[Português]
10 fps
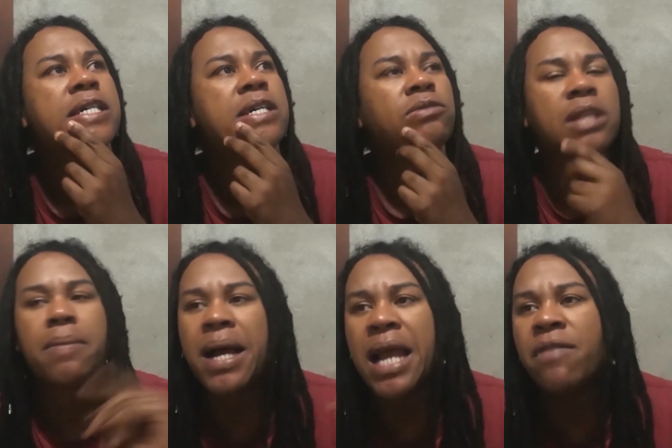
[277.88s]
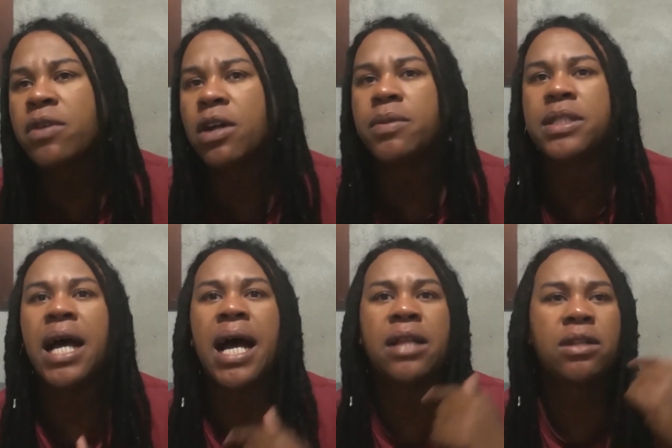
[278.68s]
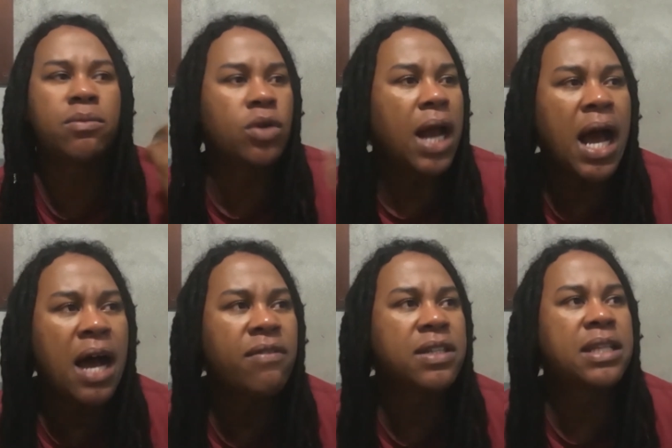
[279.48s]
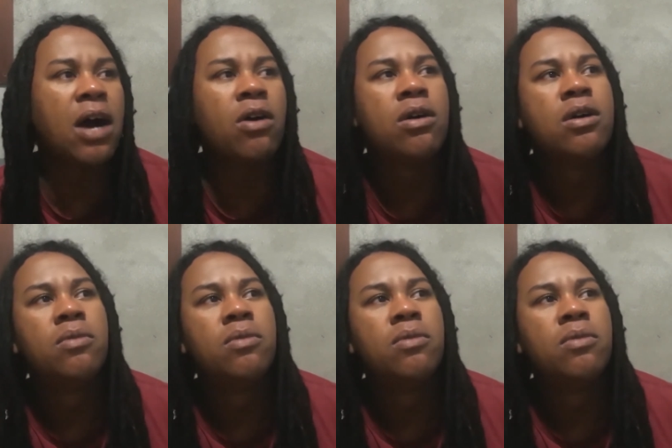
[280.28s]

eu trabalhava, o cara gritado, namorava tal.